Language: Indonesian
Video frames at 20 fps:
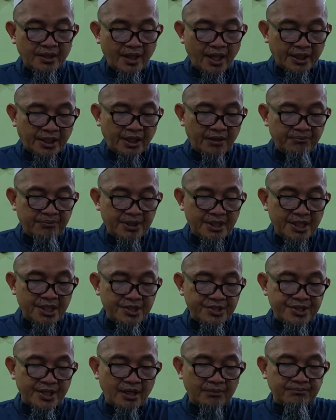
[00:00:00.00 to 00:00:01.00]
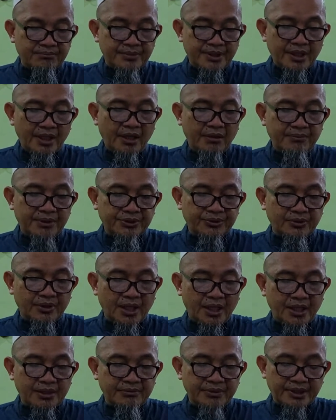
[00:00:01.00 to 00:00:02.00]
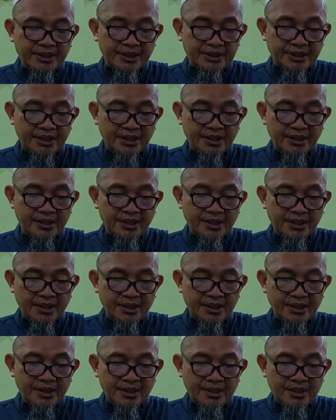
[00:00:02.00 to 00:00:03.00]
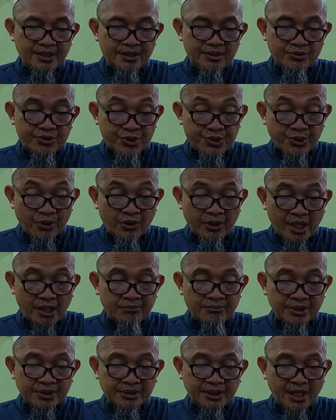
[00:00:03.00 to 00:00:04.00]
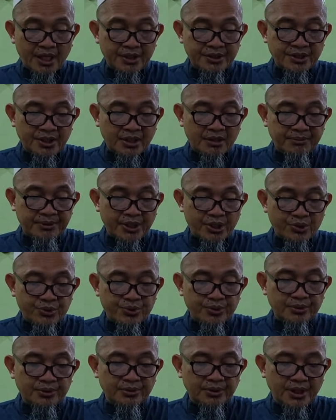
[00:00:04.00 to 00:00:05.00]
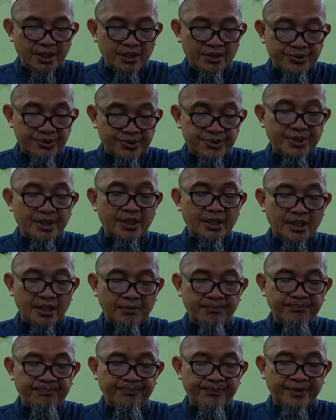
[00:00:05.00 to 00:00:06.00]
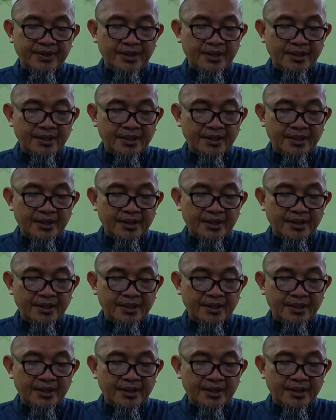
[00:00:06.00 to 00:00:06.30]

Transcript: Hakim bin Hizam rahmatullah alaih berkata, seseorang bertanya kepada Rasulullah SAW,